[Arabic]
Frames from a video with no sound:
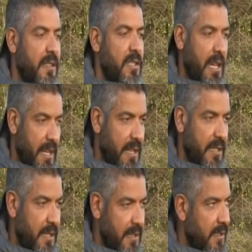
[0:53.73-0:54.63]
شغال
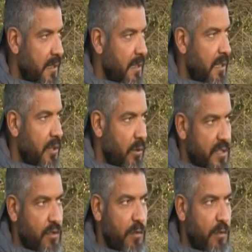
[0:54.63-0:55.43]
عليها انه انسوا